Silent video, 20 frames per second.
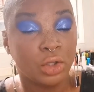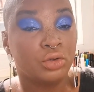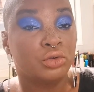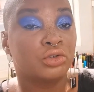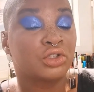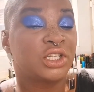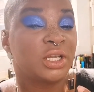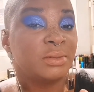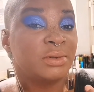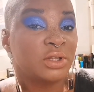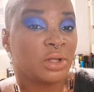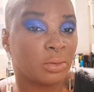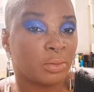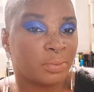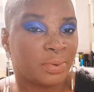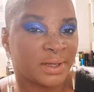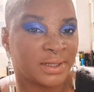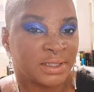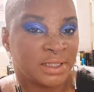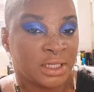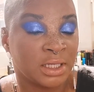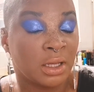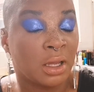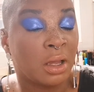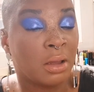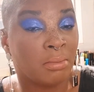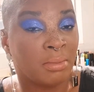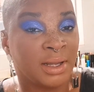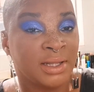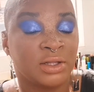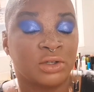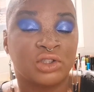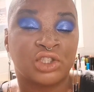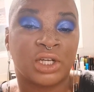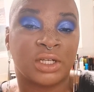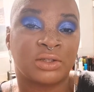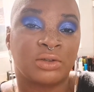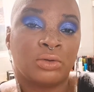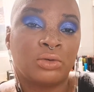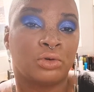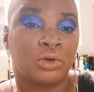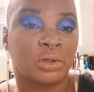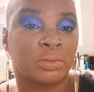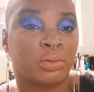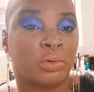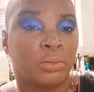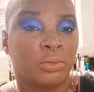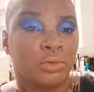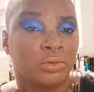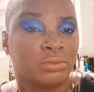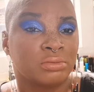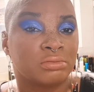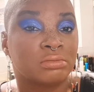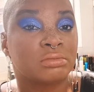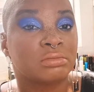Donc, je l'ai mis dans mon panier. Maintenant, j'attends le code promo.